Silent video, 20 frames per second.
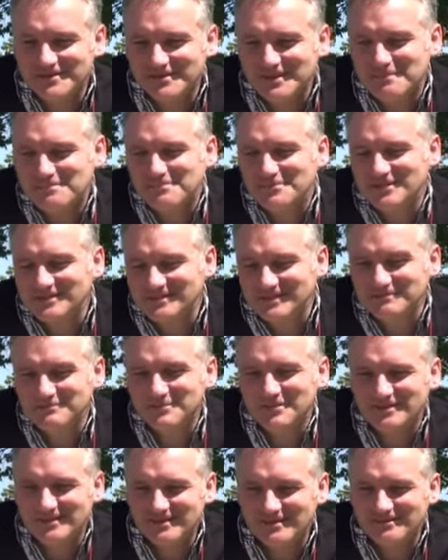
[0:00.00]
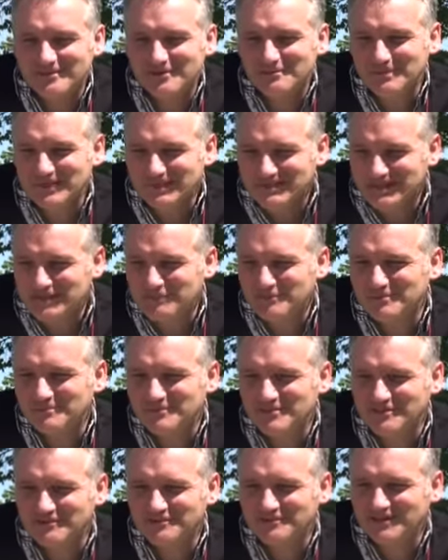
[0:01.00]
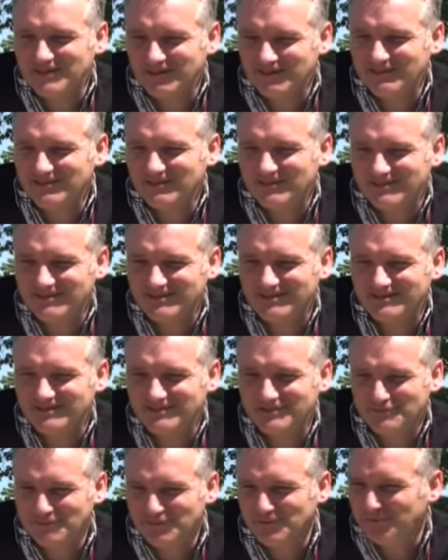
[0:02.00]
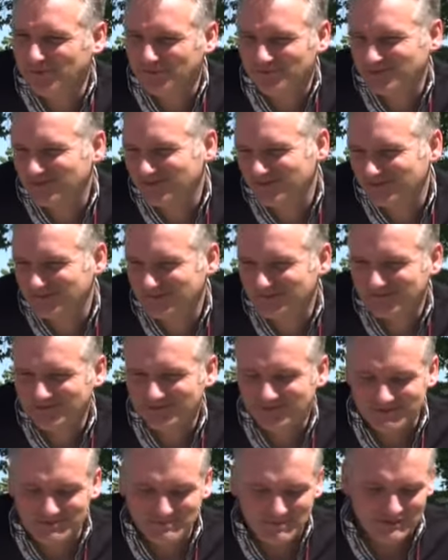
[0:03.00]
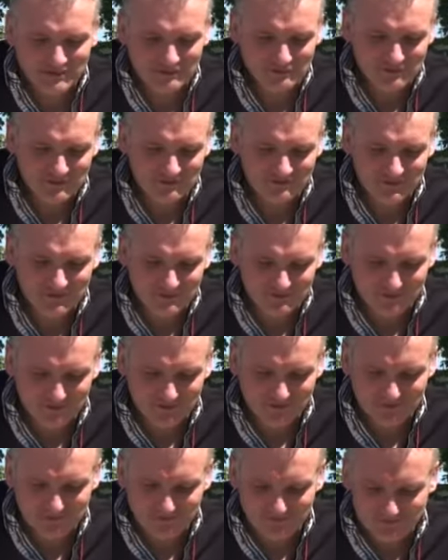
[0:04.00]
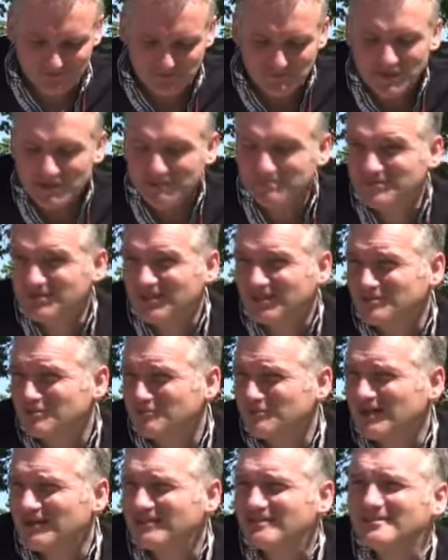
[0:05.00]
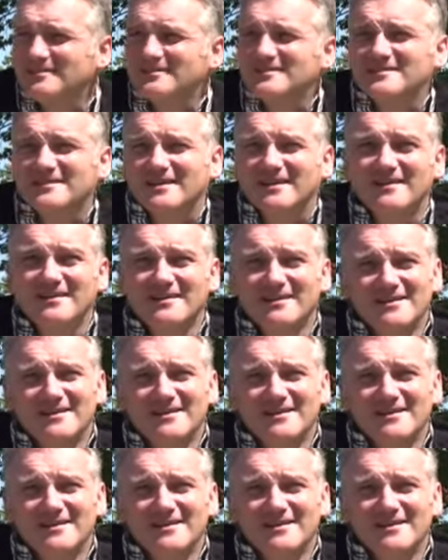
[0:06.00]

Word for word: Ja przyznam, że ja obracałem się w kręgach filmowych, nie, nie ma co ukrywać, bo tam moja przyjaciółka indyjska